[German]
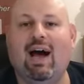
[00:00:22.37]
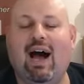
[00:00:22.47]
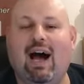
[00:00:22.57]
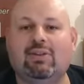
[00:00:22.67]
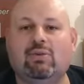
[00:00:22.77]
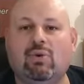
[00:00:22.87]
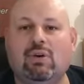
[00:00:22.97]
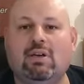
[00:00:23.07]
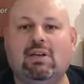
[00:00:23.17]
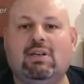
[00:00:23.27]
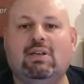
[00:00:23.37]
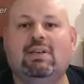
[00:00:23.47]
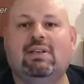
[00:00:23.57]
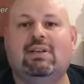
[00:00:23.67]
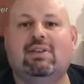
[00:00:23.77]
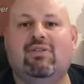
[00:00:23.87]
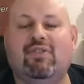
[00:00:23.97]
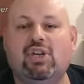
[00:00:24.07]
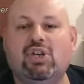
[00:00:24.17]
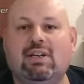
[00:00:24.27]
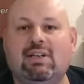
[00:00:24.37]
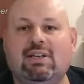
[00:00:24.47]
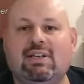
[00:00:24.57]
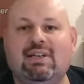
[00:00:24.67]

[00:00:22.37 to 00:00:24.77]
Arthur Fischer,